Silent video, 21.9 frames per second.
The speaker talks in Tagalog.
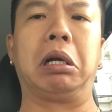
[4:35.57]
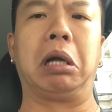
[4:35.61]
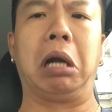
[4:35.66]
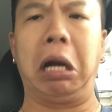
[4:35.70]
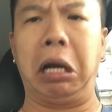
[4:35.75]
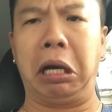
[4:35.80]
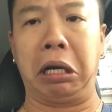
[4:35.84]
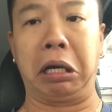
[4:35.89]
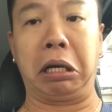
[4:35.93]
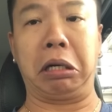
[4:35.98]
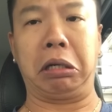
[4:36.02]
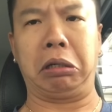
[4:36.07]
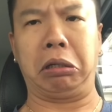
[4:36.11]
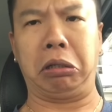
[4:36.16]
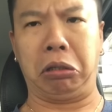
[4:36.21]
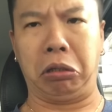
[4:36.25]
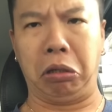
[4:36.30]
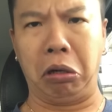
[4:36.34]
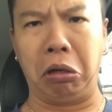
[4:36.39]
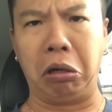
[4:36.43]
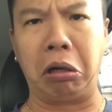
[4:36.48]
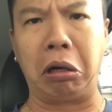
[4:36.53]
Ay,
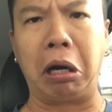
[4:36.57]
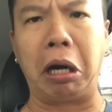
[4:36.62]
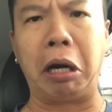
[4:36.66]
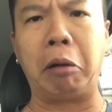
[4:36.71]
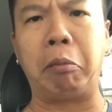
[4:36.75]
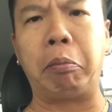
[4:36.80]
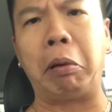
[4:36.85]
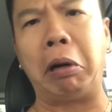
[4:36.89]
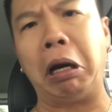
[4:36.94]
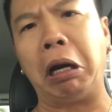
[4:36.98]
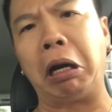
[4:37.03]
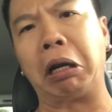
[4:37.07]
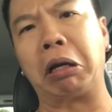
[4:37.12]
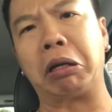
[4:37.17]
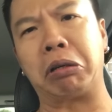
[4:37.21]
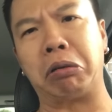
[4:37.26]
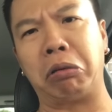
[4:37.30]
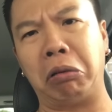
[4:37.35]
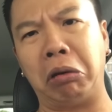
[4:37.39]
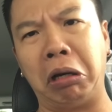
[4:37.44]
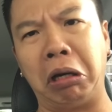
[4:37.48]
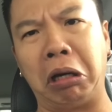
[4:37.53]
turn right pala.
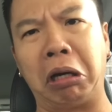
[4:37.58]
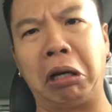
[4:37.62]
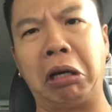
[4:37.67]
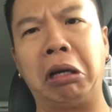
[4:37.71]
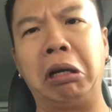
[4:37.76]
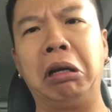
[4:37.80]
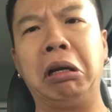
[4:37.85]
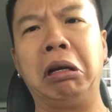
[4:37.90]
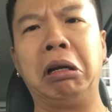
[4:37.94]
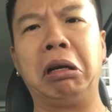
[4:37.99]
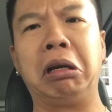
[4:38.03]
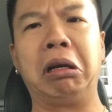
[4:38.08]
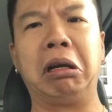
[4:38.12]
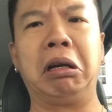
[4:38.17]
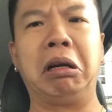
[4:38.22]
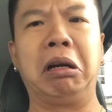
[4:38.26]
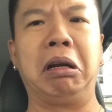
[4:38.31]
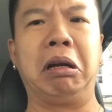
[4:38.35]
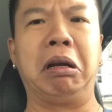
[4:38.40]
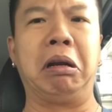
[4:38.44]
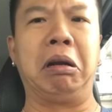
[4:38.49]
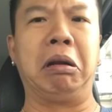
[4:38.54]
Sorry.
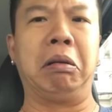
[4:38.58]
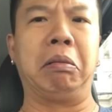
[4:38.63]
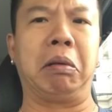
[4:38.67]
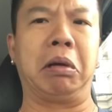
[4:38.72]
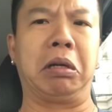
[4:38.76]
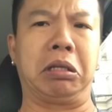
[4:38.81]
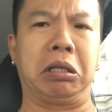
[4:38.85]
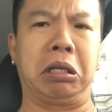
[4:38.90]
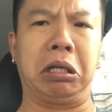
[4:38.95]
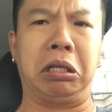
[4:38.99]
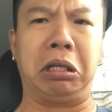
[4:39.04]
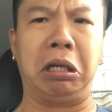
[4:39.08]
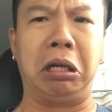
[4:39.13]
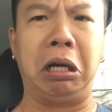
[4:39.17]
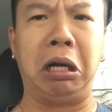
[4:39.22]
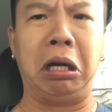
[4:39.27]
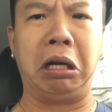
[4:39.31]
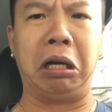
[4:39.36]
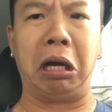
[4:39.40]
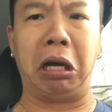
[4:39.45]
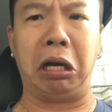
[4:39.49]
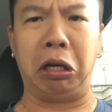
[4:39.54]
Kasi
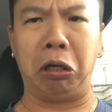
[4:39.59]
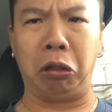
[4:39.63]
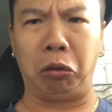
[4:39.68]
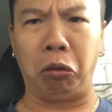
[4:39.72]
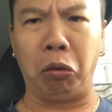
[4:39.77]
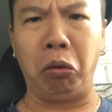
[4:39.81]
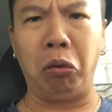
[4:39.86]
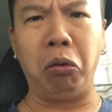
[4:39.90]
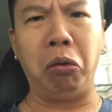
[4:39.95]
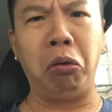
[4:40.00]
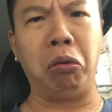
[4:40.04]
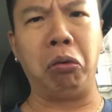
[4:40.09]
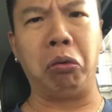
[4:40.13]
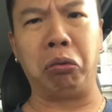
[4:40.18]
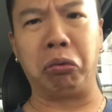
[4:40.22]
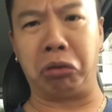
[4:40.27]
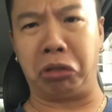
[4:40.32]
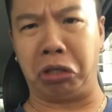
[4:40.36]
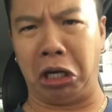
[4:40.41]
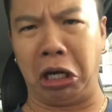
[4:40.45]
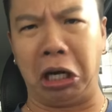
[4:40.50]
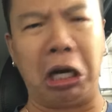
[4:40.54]
sana nalito ko kung
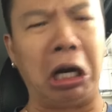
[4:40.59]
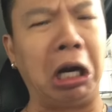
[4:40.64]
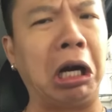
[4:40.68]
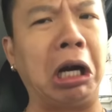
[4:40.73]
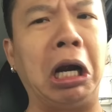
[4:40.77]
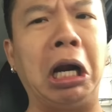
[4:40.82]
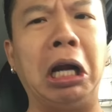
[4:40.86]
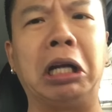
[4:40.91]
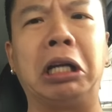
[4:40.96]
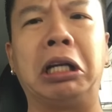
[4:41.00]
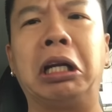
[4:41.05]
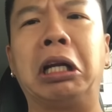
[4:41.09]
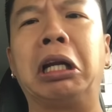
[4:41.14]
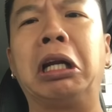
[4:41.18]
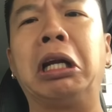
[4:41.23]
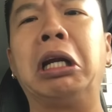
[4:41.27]
saan ang right.